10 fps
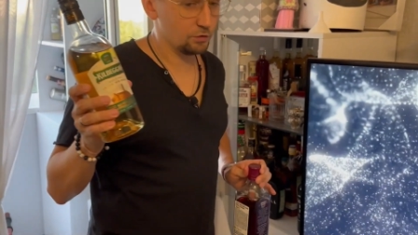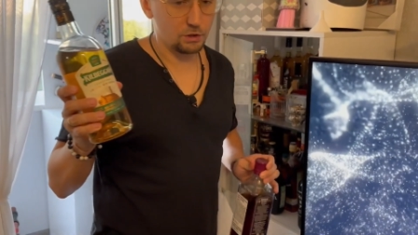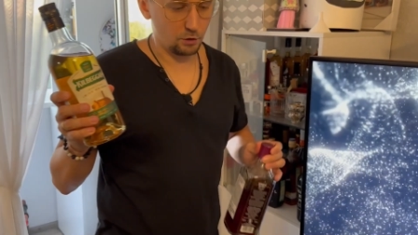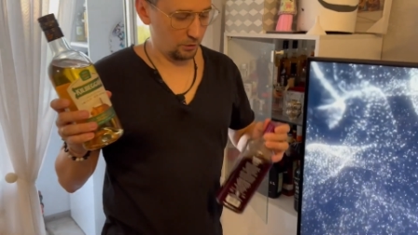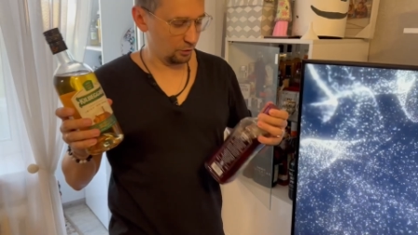вот
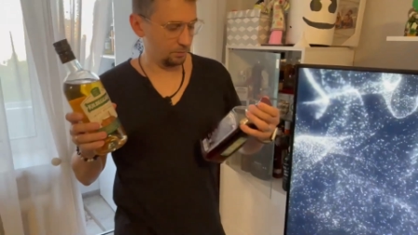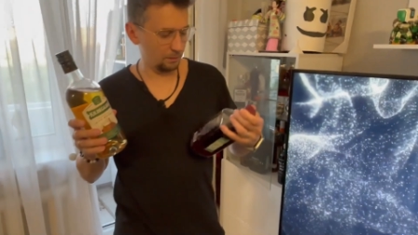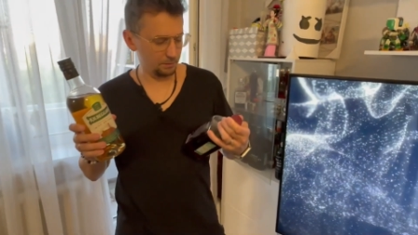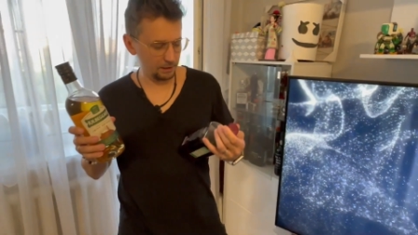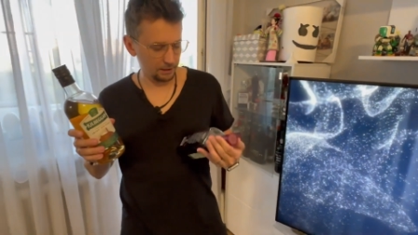такой вот
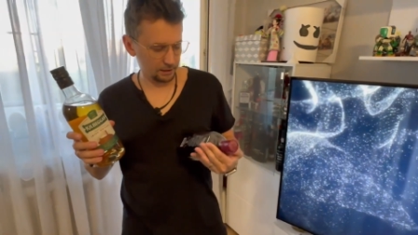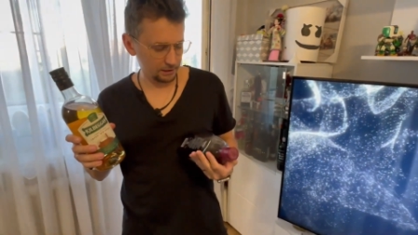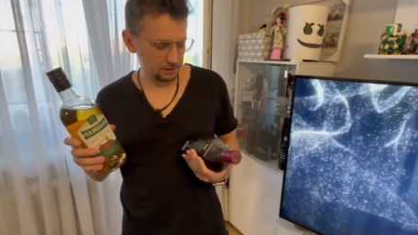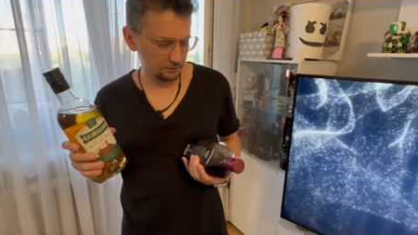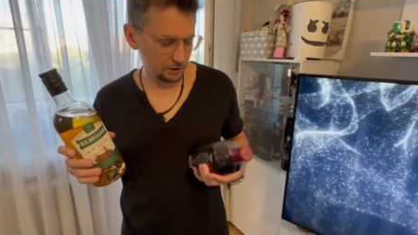Бомбей я
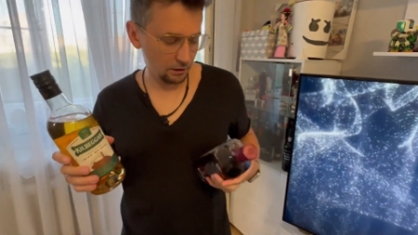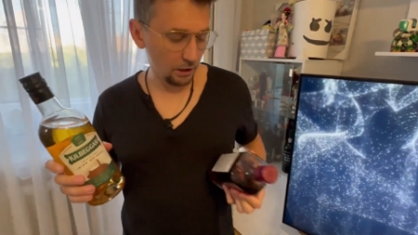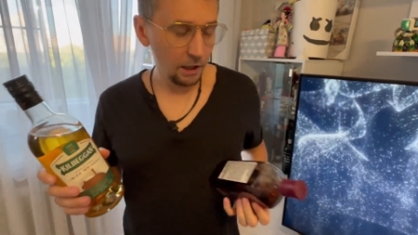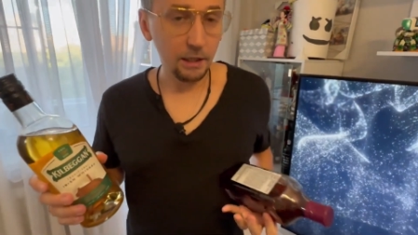красный взял.